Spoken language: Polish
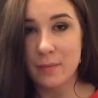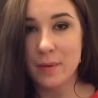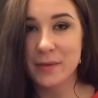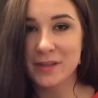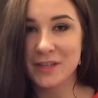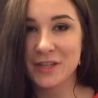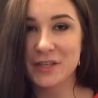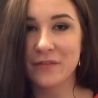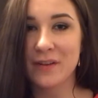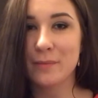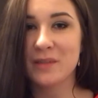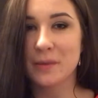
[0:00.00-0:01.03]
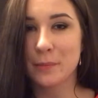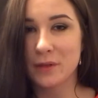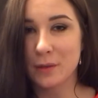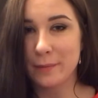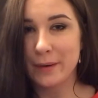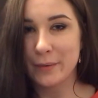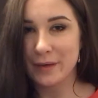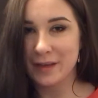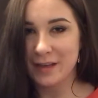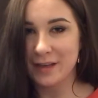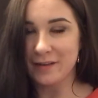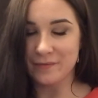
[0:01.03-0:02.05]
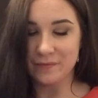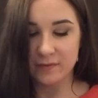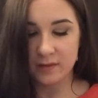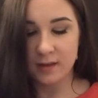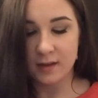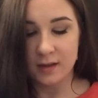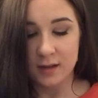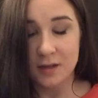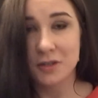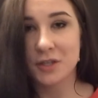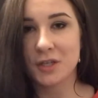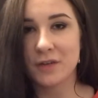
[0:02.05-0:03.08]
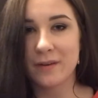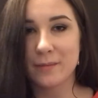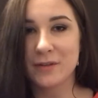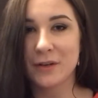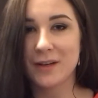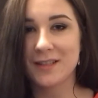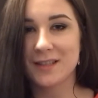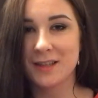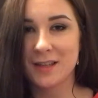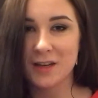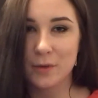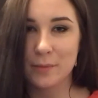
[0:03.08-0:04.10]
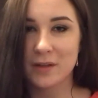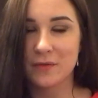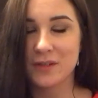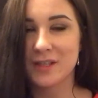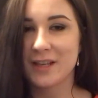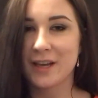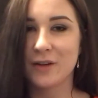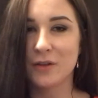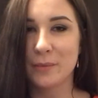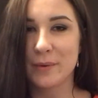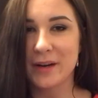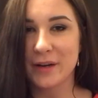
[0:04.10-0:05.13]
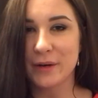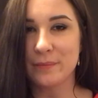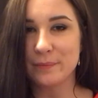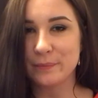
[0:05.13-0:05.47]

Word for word: Mam nadzieję, że film się podobał i życzę Wam z okazji Dnia Kobiet wszystkiego dobrego.